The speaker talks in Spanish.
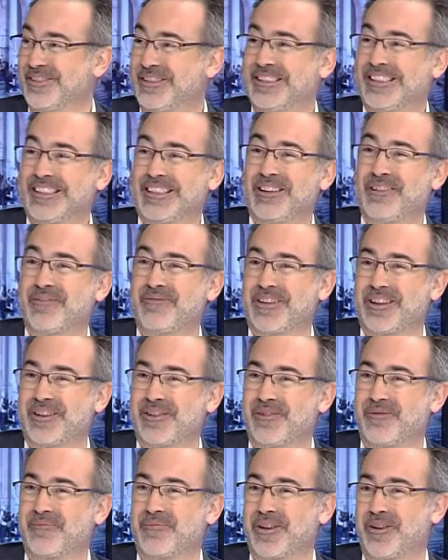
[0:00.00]
Sí, pero
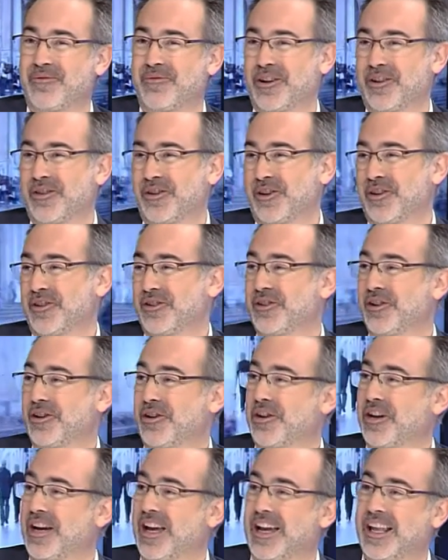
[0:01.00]
bueno, pero, bueno yo,
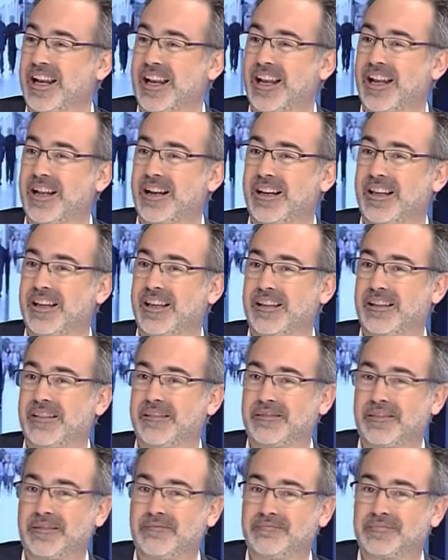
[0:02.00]
creo, que en general eh,
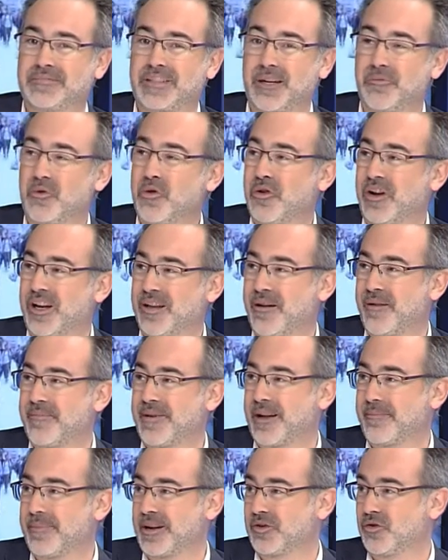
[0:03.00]
tenemos un clima
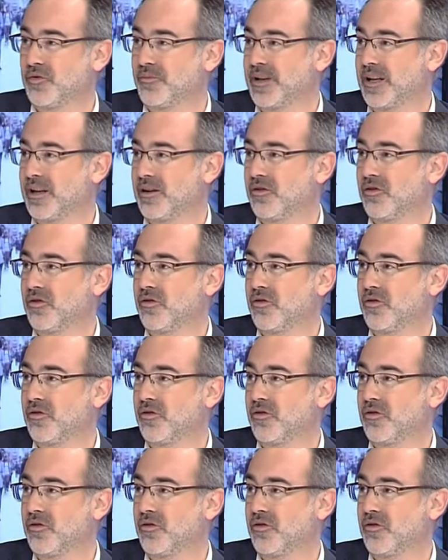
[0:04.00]
para presumir, ¿no?